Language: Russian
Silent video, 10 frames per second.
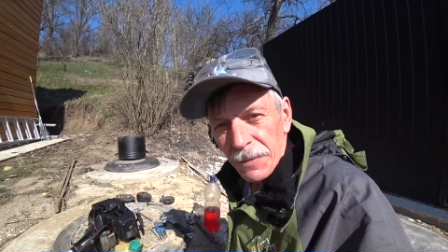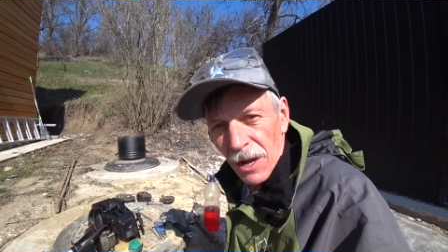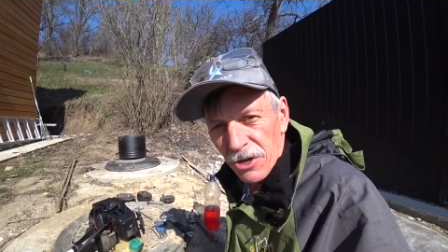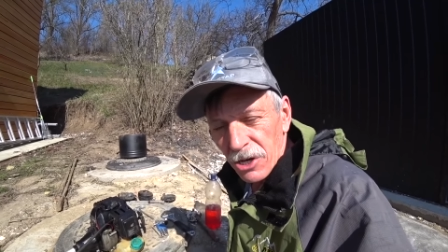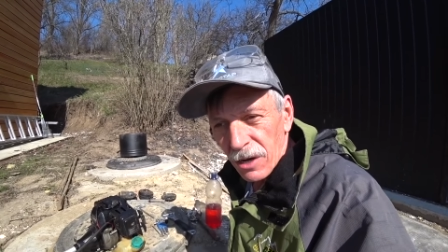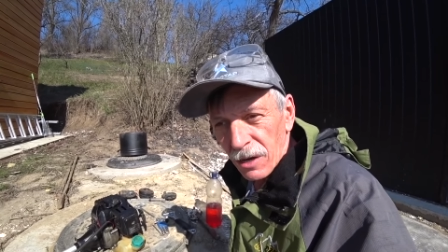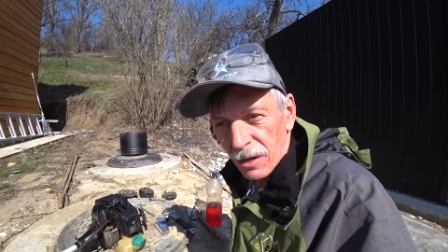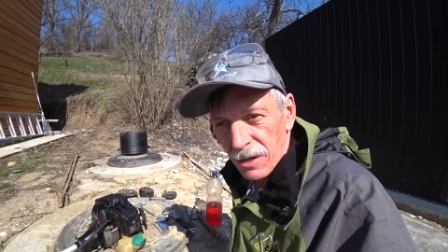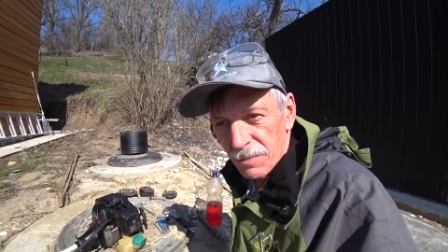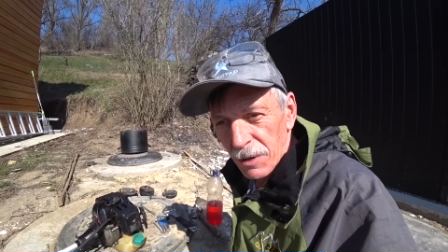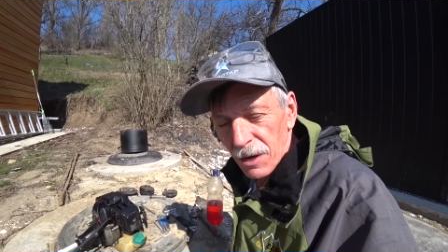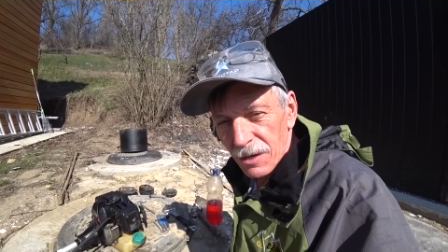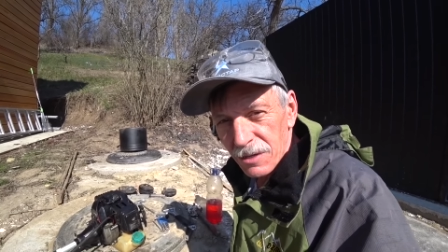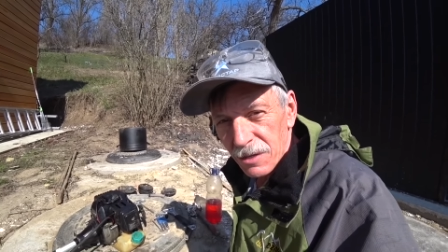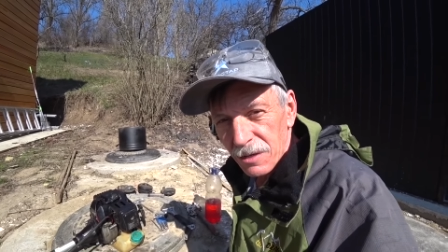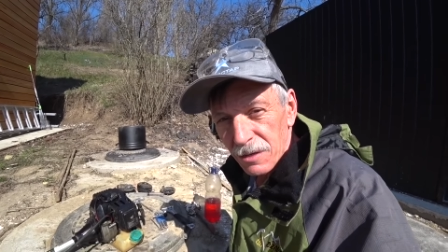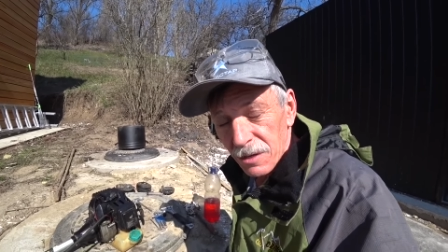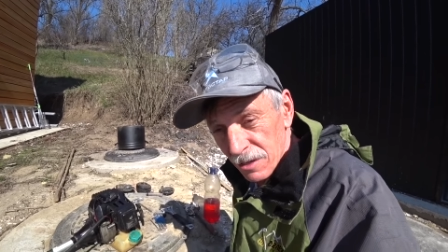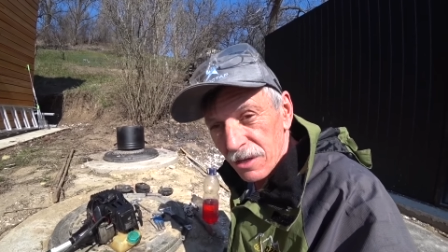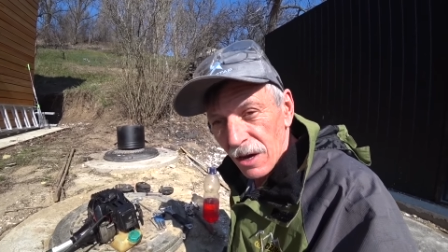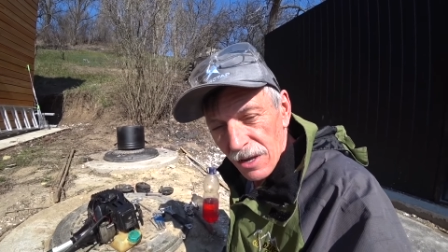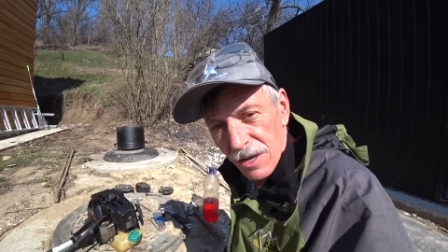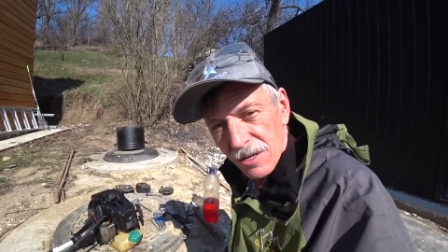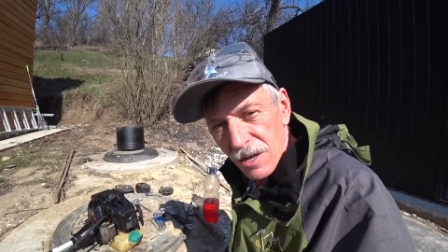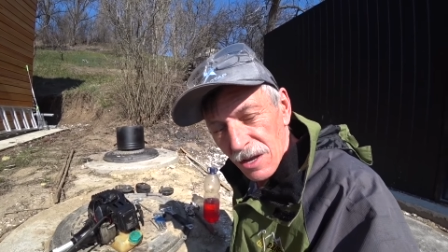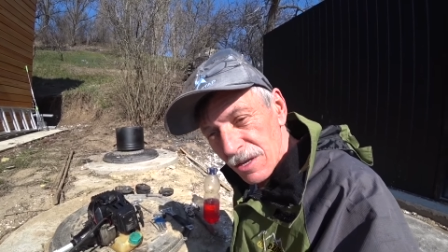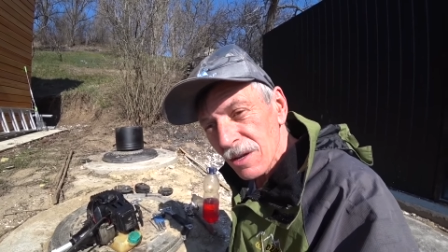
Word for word: дальше разбираться. Искра есть, они а